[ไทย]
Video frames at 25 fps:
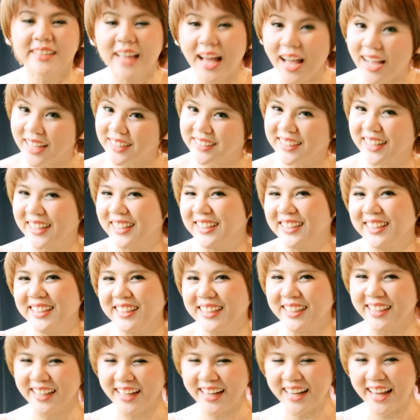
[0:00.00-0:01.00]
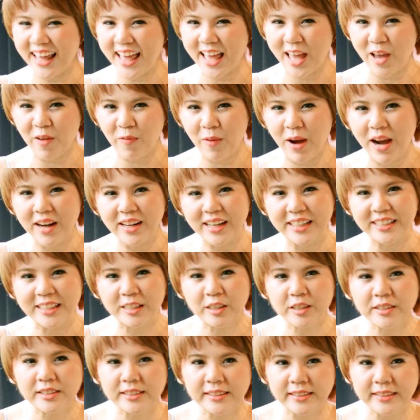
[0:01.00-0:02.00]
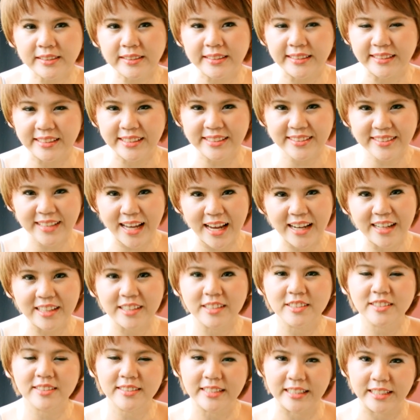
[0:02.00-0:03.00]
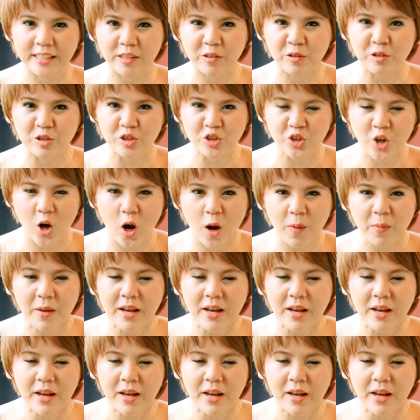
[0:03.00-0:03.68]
ทางไหนดีกันแน่ว่าอะไรที่คือสิ่งที่ใช่หรือคือสิ่งที่คุณชอบ